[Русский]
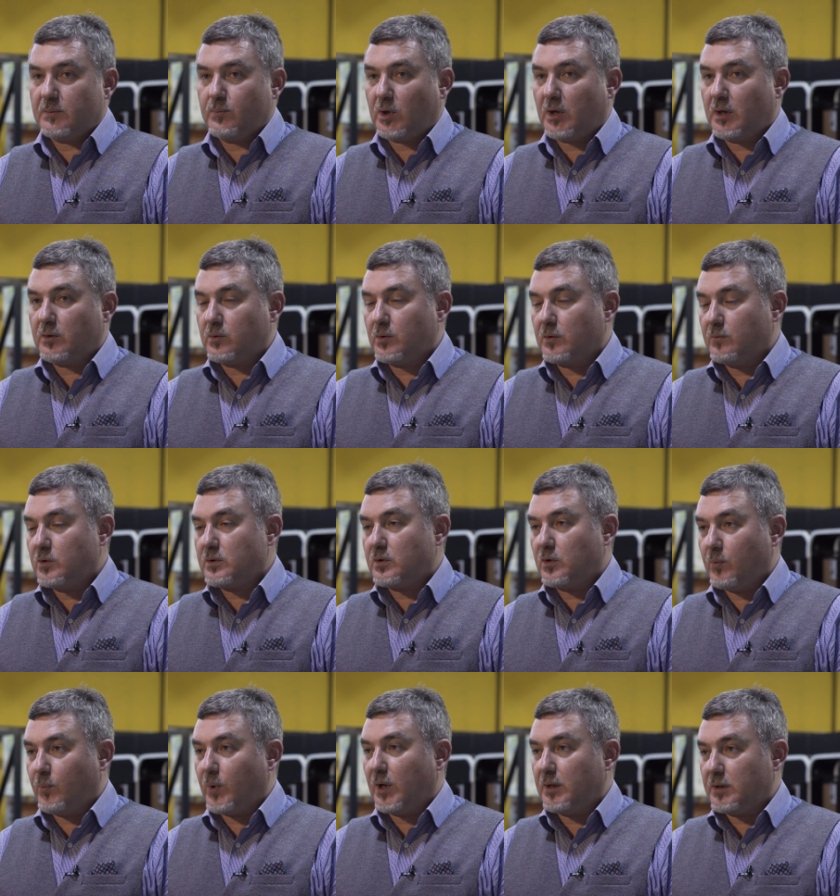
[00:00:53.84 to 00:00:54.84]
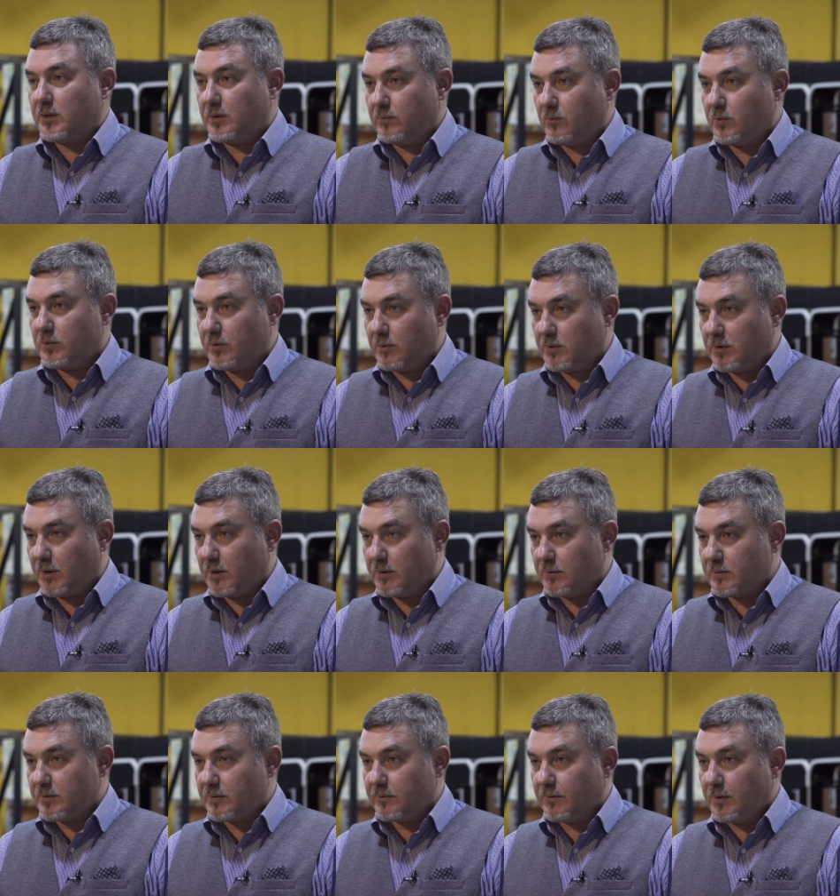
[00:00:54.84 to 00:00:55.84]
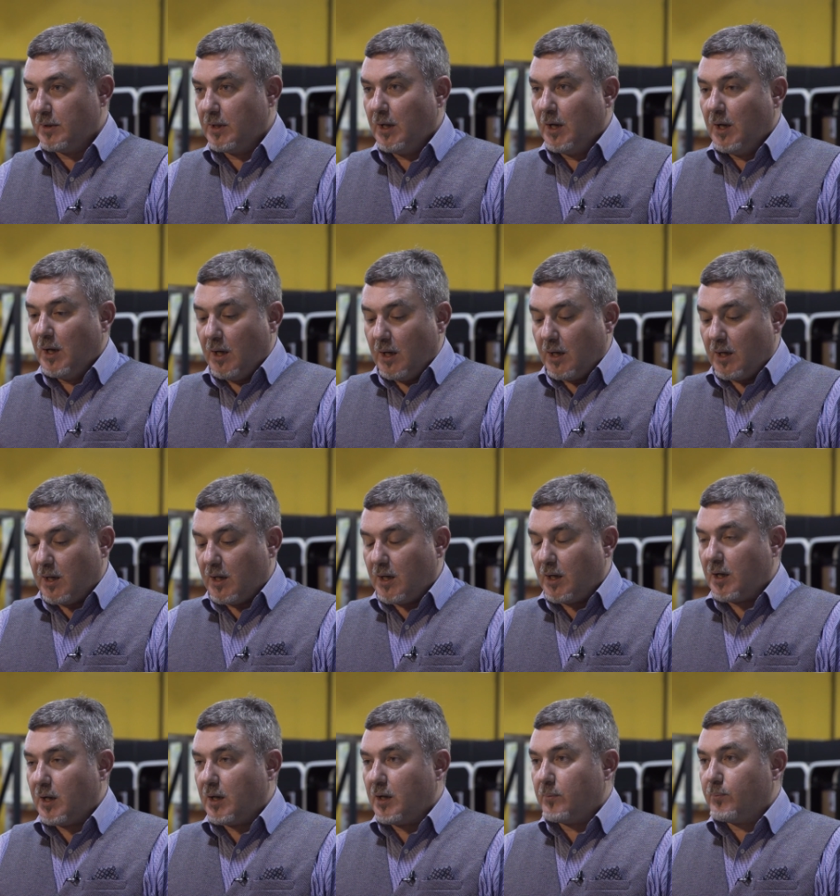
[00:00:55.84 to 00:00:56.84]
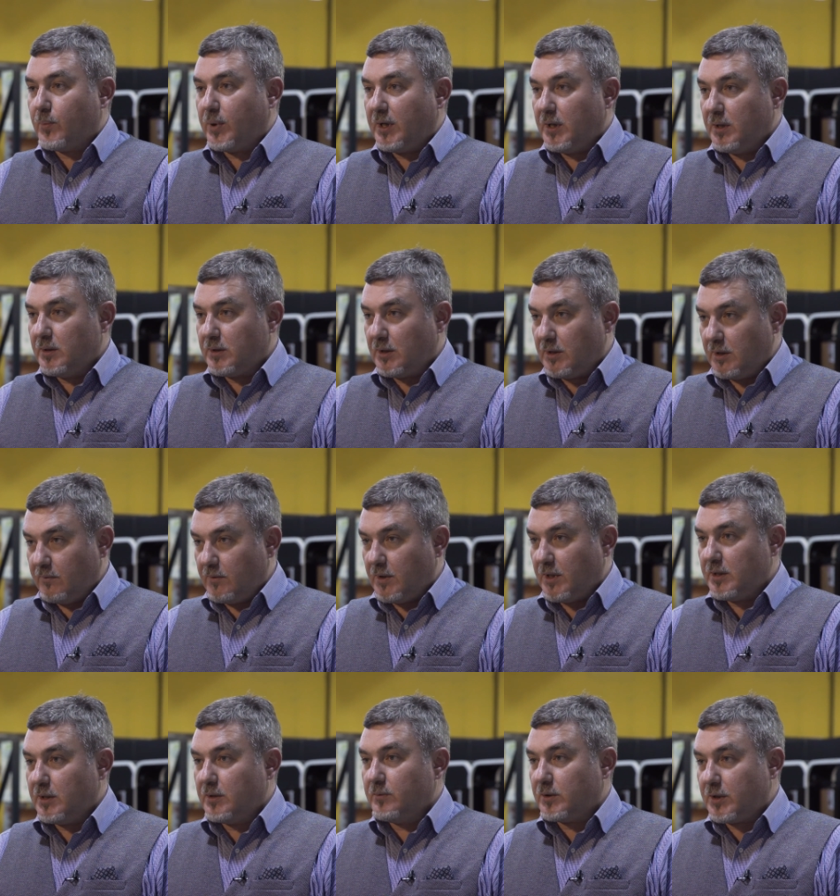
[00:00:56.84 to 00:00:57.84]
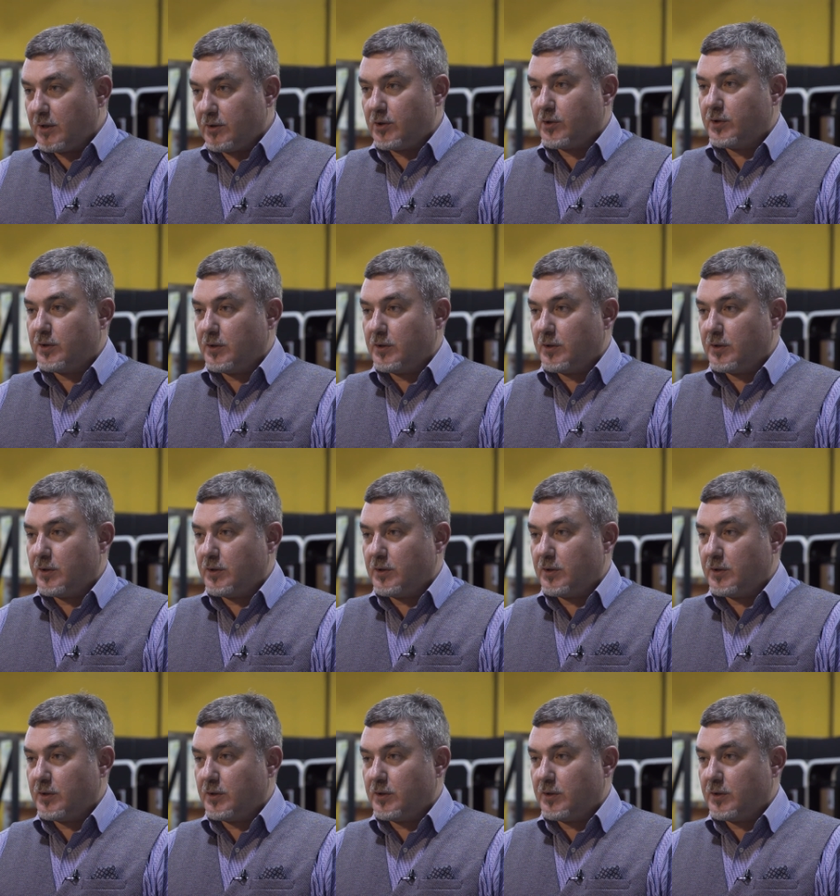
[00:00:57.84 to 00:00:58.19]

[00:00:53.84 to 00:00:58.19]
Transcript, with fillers: Температура воздуха порядка 200 градусов. А, при нагревании вот этих